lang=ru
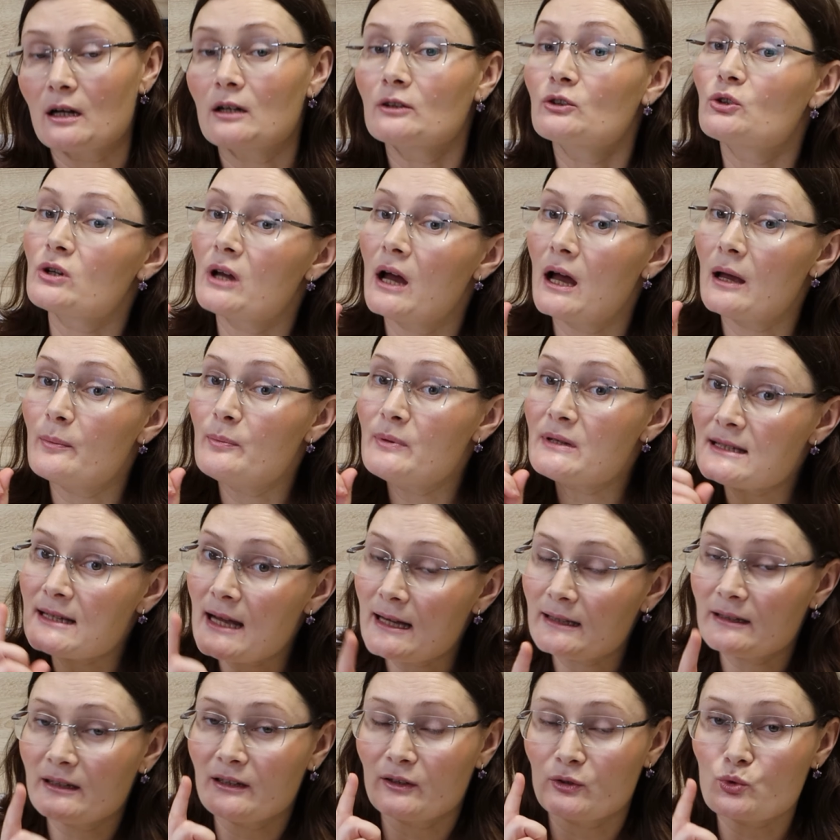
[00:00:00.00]
на которые
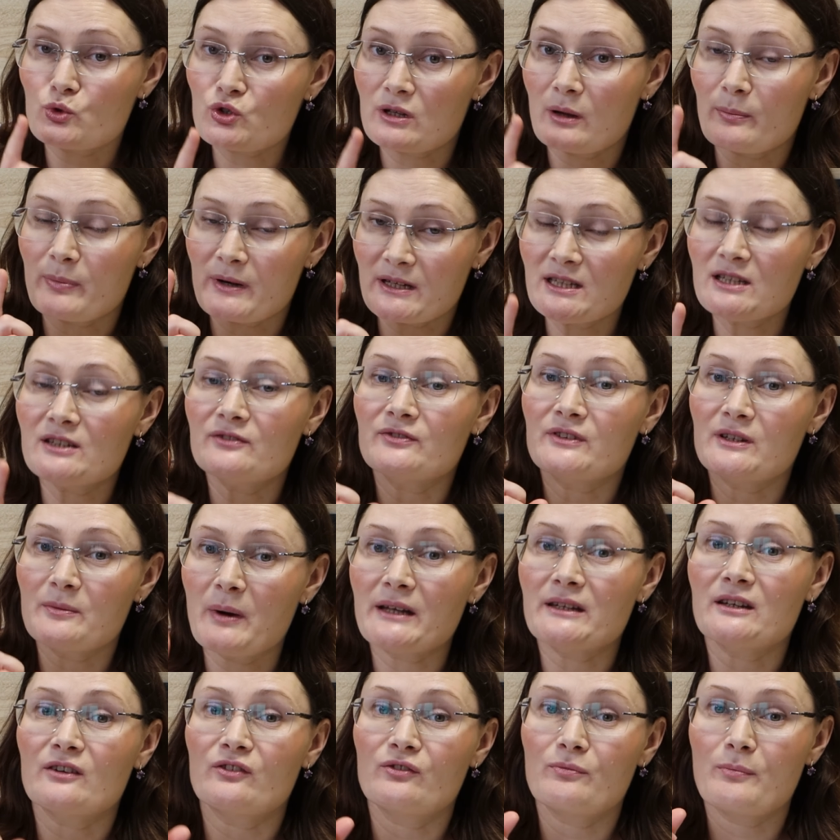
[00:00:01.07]
обязательно нужно обратить
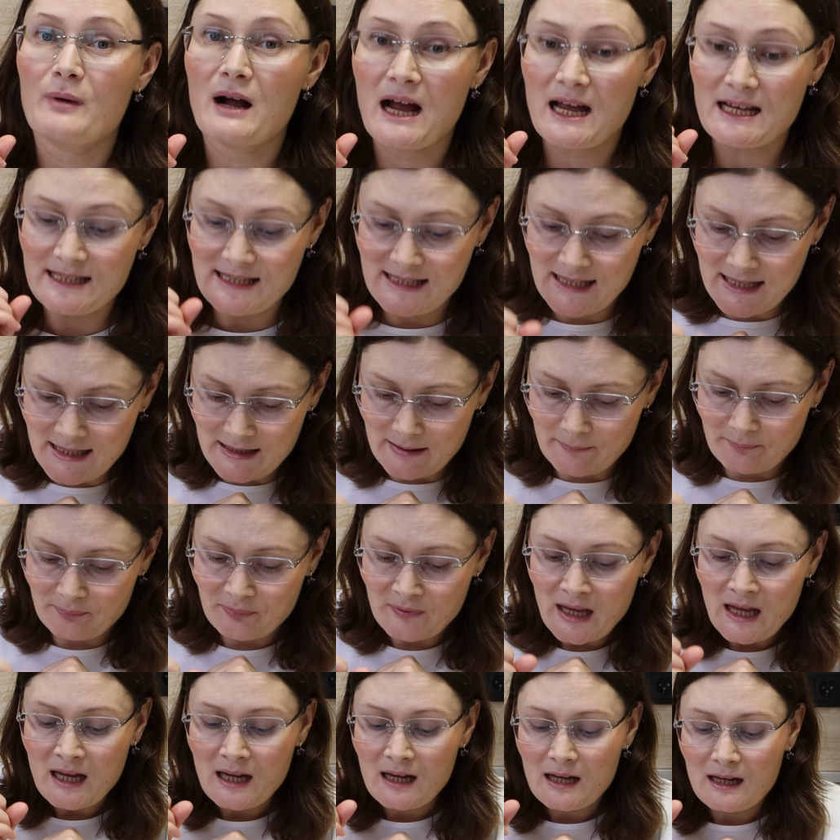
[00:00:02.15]
внимание в магазине.
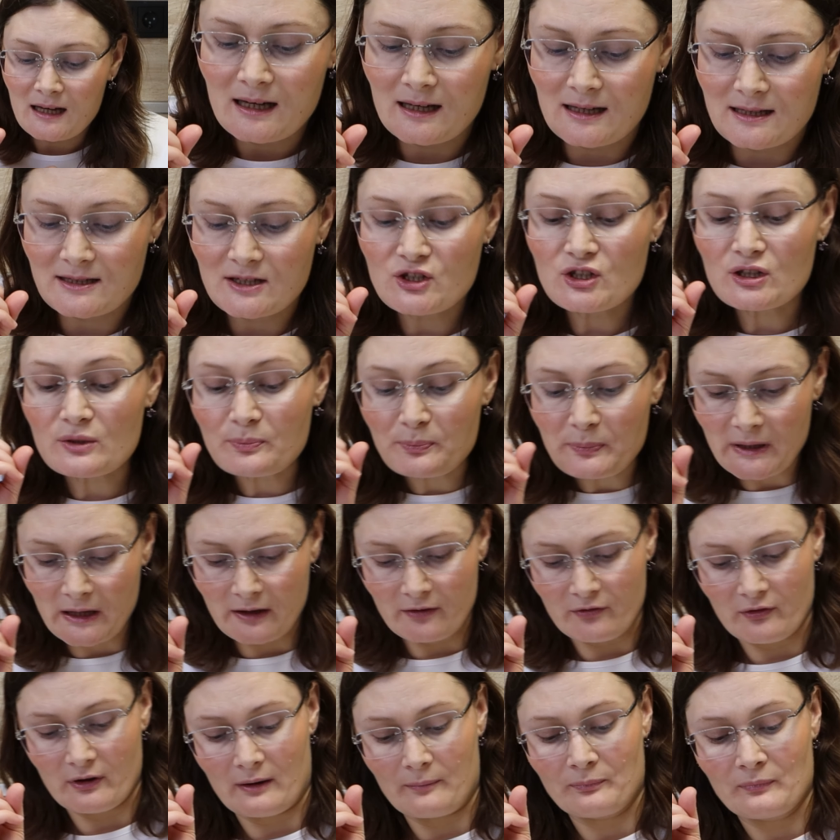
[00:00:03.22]
А, значит,
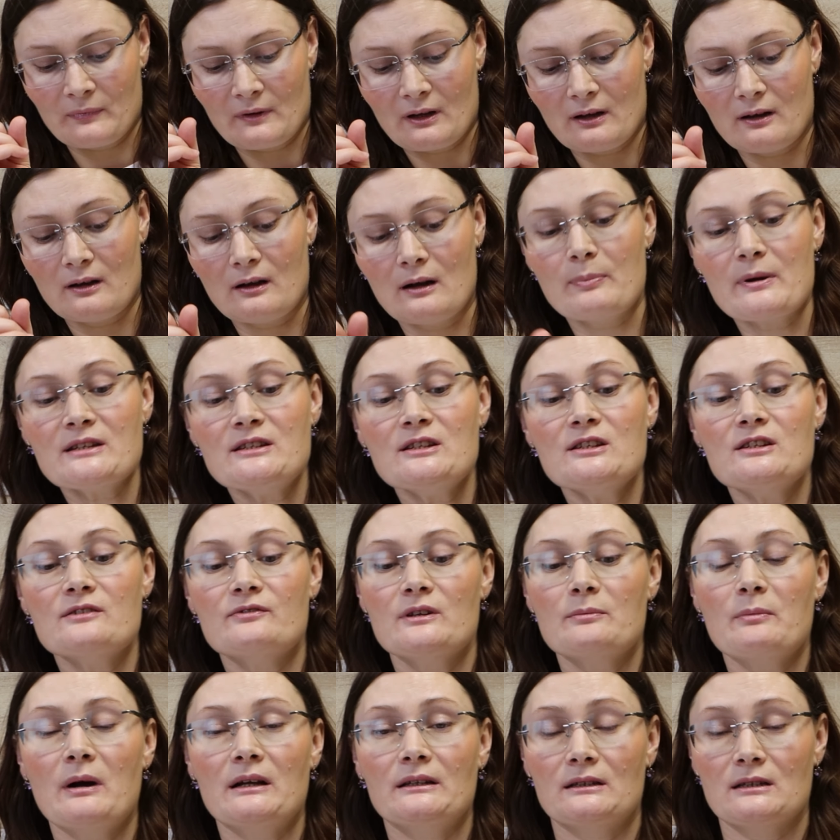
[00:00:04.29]
первое. А, обратите
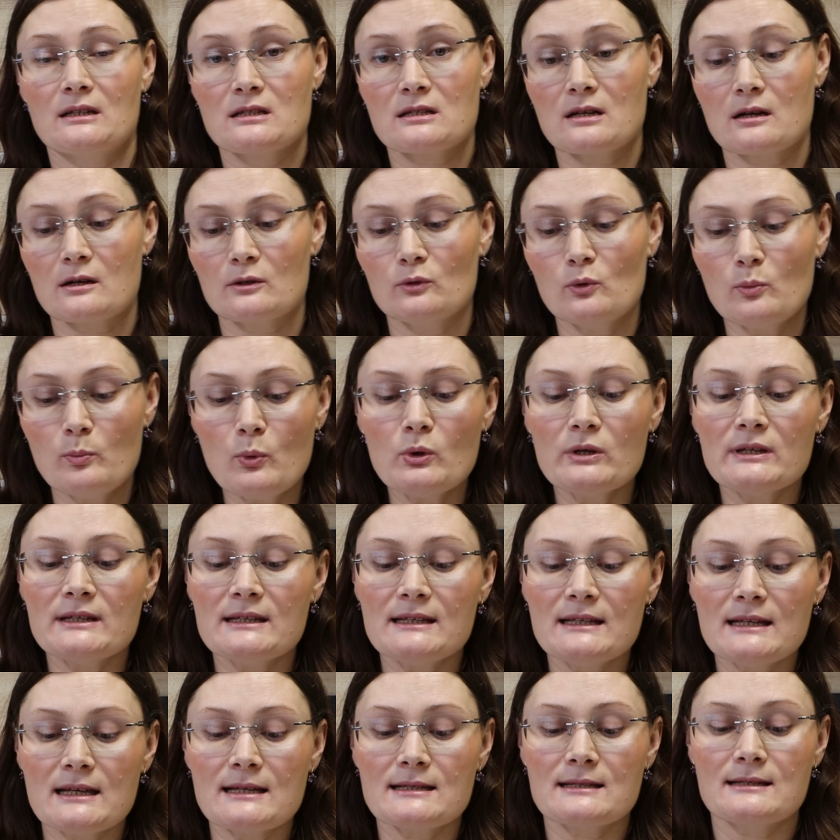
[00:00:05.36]
внимание на скорлупу.
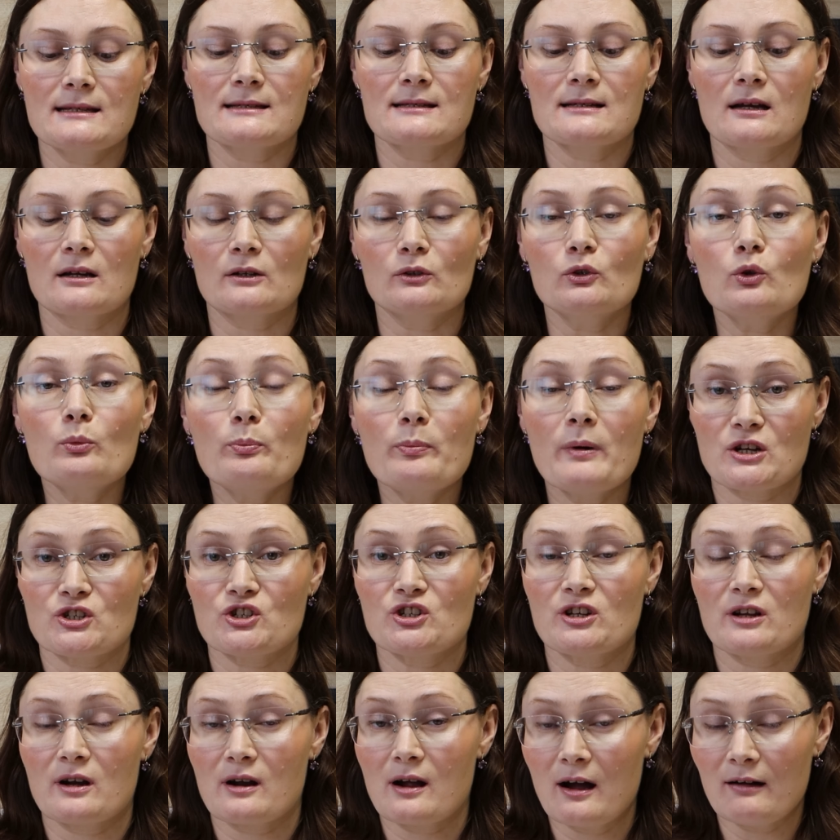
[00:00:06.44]
Если скорлупа
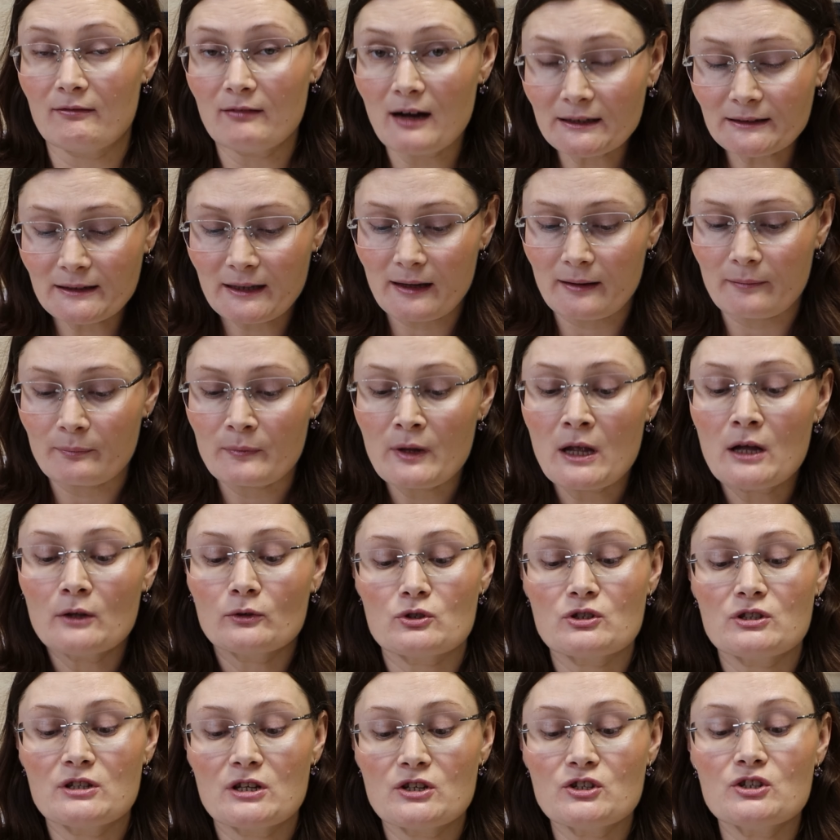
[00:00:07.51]
шероховатая,
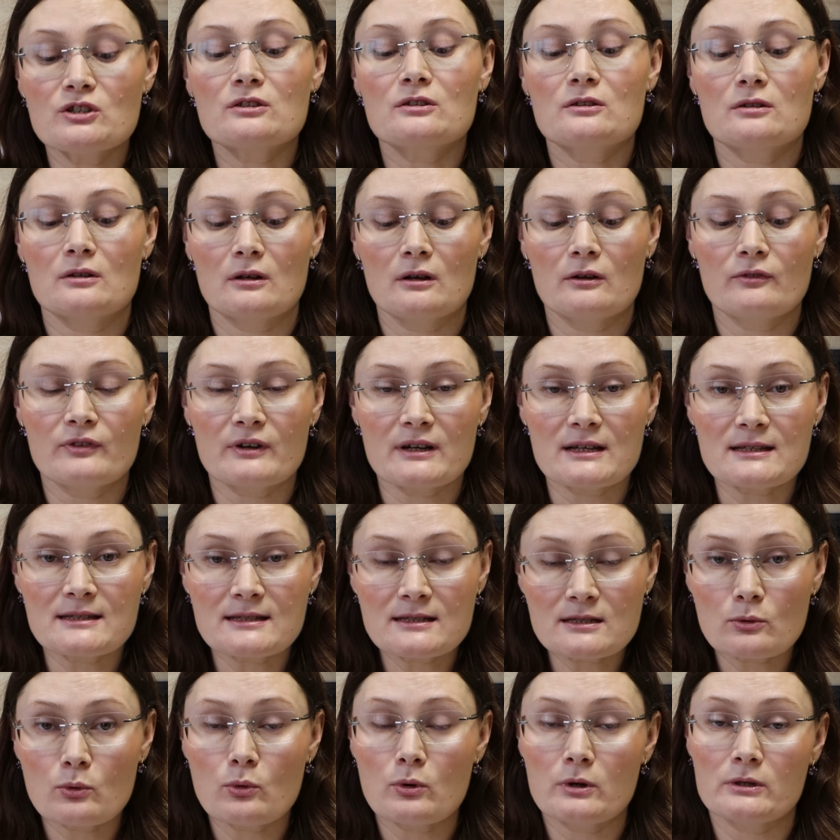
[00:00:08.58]
то значит э, в
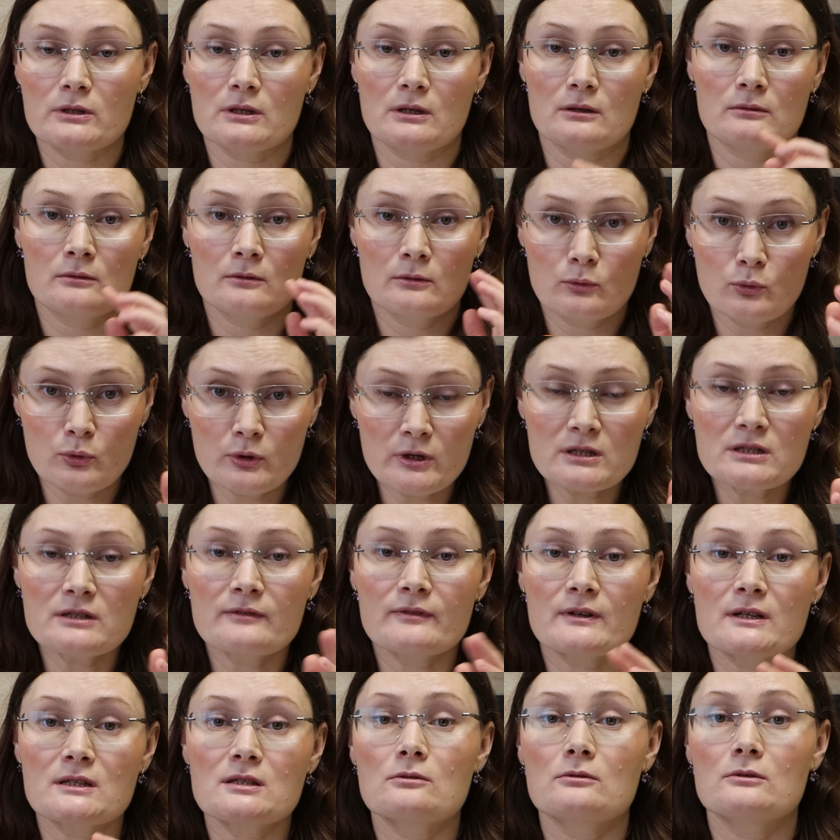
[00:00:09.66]
рационе
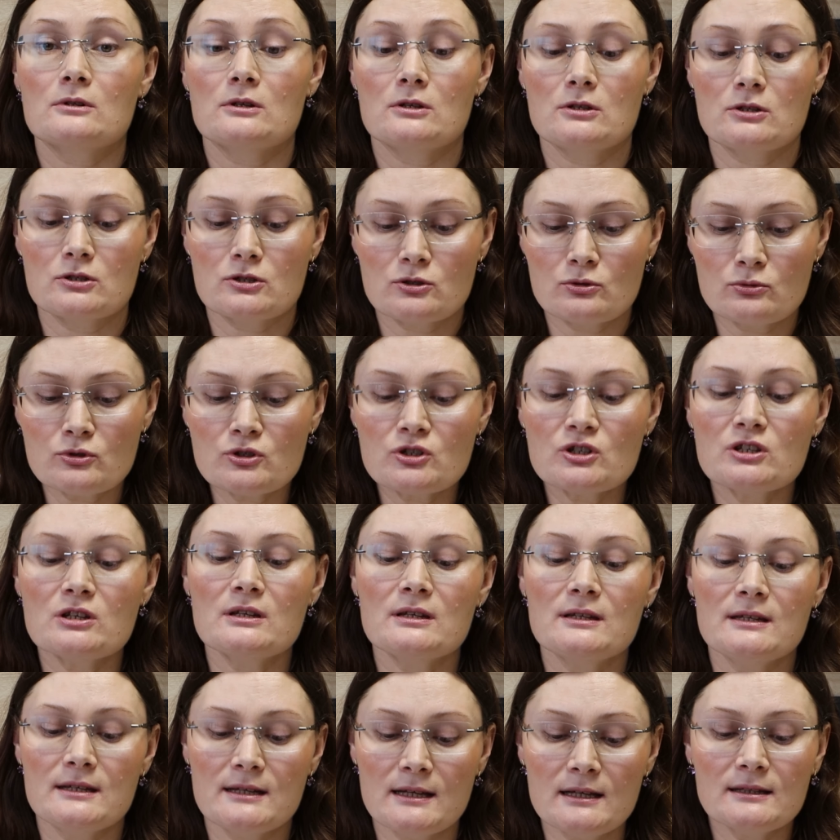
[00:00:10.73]
курицы, в рационе несушки
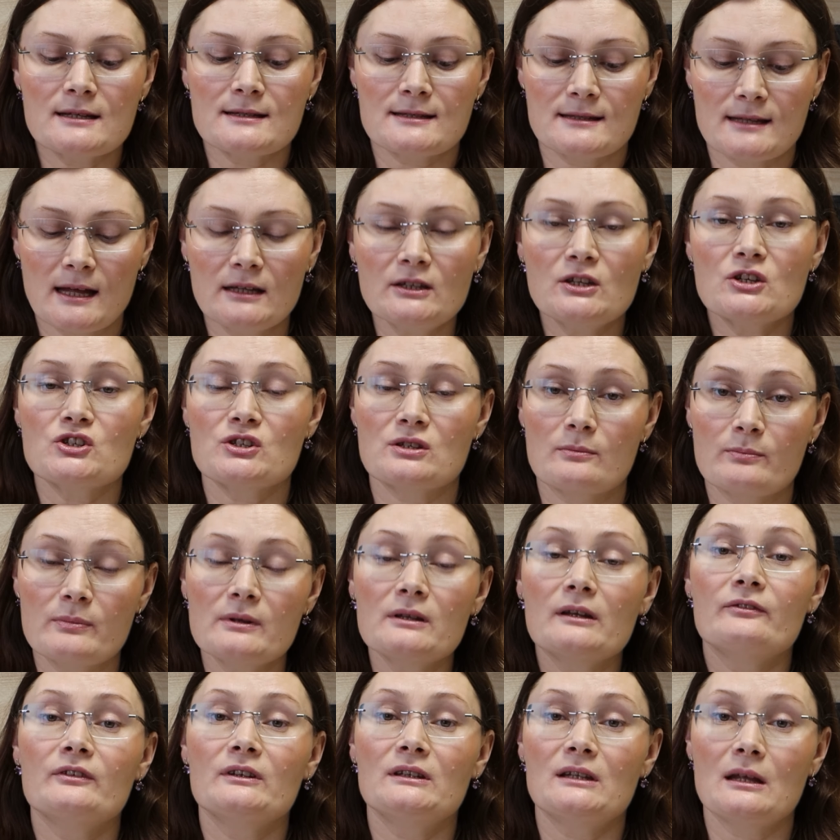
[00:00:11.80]
недостаточно
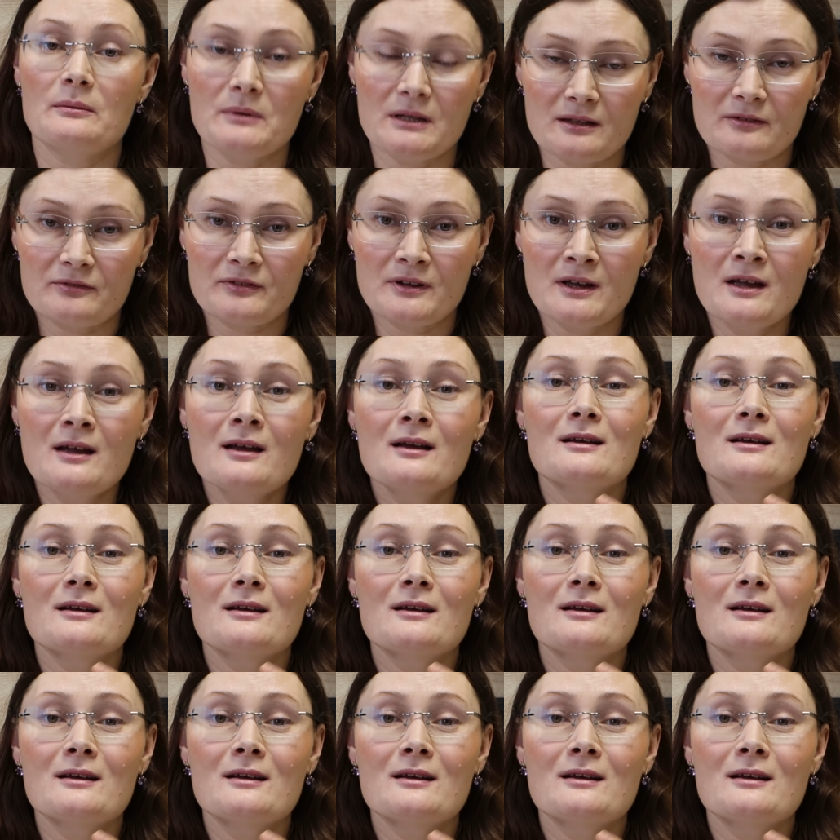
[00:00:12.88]
было витаминов.